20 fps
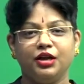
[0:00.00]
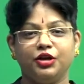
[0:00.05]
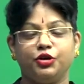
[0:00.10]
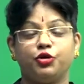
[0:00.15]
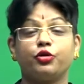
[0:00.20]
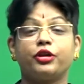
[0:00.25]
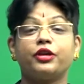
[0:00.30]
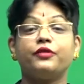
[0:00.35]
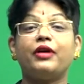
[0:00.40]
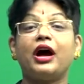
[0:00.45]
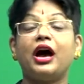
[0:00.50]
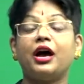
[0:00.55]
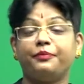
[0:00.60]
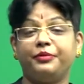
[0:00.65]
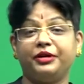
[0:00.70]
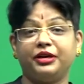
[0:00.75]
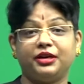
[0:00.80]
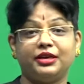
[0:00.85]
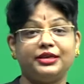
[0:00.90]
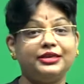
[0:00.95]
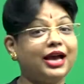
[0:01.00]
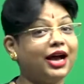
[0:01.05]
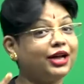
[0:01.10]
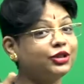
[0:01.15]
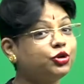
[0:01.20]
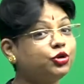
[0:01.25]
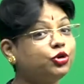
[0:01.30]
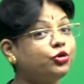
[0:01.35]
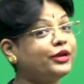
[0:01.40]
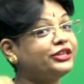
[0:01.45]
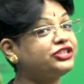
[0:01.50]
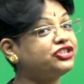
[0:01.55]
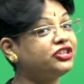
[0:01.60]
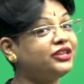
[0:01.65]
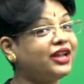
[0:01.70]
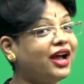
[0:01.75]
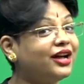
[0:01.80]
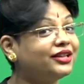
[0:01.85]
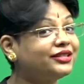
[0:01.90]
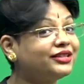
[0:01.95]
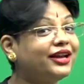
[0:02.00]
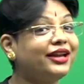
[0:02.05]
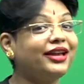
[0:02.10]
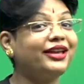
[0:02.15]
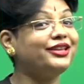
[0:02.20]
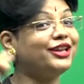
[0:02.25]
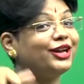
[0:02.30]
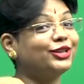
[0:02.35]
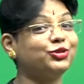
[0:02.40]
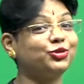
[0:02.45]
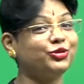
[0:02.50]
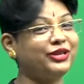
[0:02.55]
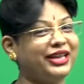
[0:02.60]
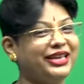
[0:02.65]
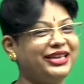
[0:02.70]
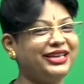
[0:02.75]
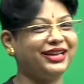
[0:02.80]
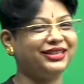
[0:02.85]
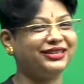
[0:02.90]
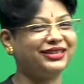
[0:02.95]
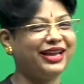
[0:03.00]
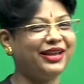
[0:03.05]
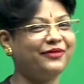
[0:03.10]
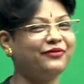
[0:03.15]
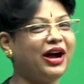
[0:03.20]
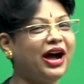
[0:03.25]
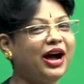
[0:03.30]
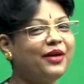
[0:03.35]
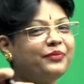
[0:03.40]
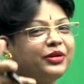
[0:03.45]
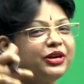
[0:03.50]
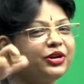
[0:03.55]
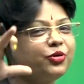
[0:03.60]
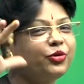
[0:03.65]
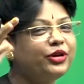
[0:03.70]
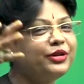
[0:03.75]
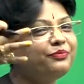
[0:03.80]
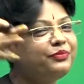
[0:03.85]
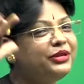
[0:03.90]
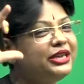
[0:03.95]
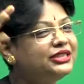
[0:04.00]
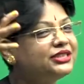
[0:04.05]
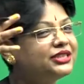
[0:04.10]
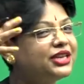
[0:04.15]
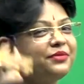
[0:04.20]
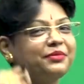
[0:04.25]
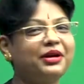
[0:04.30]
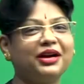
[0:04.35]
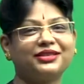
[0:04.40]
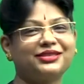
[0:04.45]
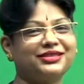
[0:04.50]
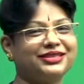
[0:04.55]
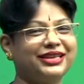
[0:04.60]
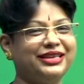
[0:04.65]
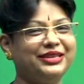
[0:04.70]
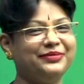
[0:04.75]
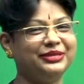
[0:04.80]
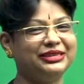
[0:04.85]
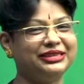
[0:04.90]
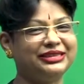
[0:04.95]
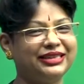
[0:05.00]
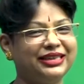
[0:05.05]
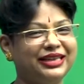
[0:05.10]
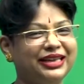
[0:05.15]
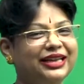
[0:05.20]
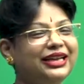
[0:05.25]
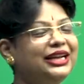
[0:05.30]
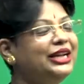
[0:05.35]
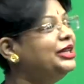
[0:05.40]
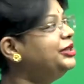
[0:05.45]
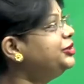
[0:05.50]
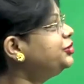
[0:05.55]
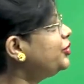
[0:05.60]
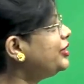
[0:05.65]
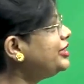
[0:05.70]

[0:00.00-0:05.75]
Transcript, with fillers: क्योंकि वहां पर या तो क्वेश्चन आता है या तो नहीं आता है वहां पर कोई बीच के मार्क्स नहीं मिलते हैं तो